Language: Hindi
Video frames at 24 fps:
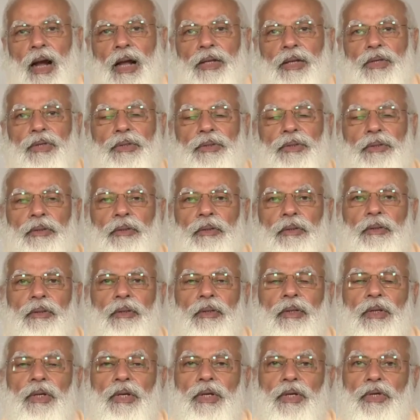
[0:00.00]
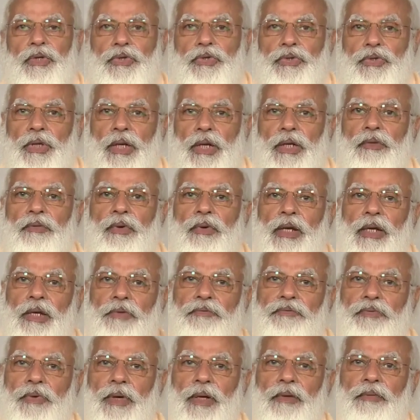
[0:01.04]
आज जनवरी
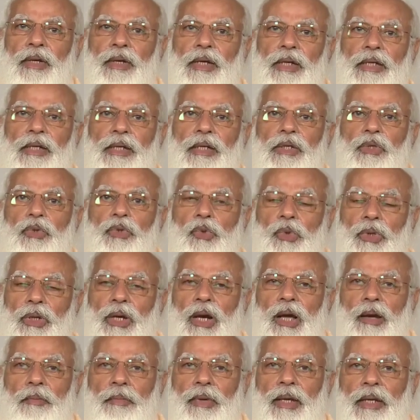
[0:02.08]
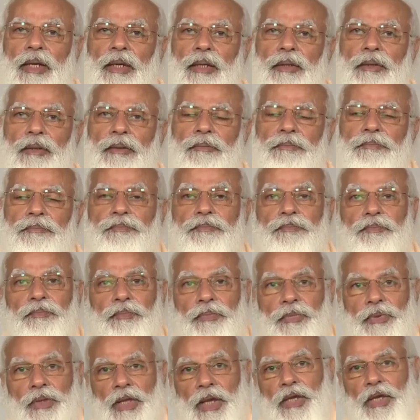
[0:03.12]
फरवरी की तुलना में
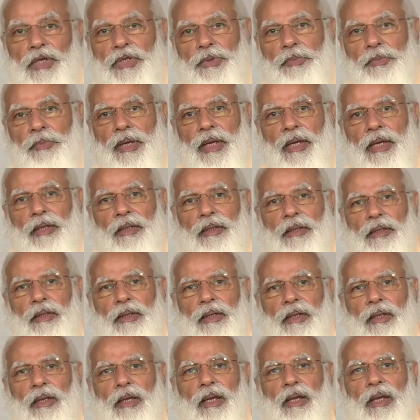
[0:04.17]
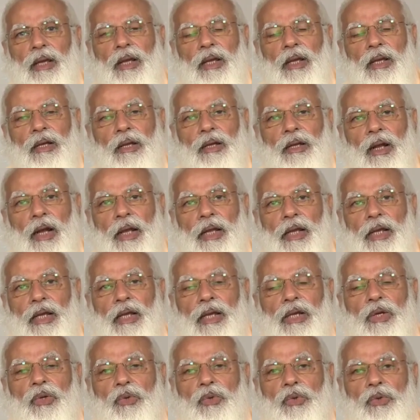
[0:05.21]
देश में
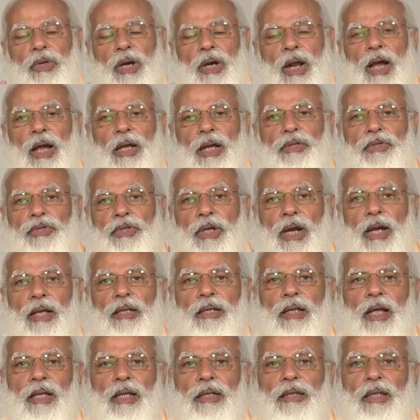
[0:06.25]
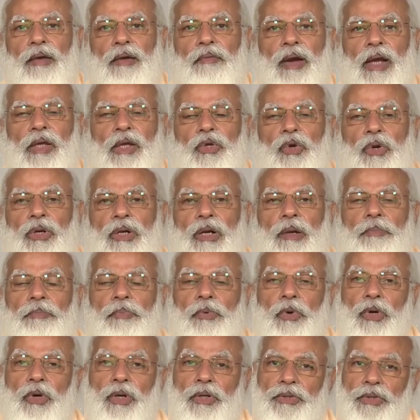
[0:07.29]
कई गुना ज्यादा दवाइयों का
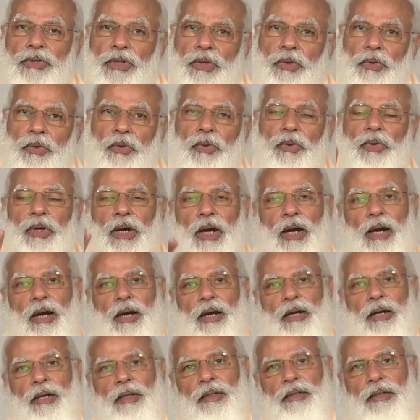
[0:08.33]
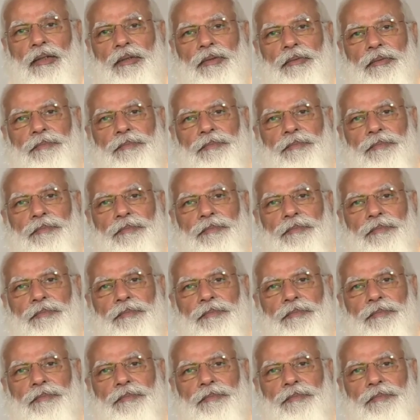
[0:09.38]
प्रोडक्शन हो रहा है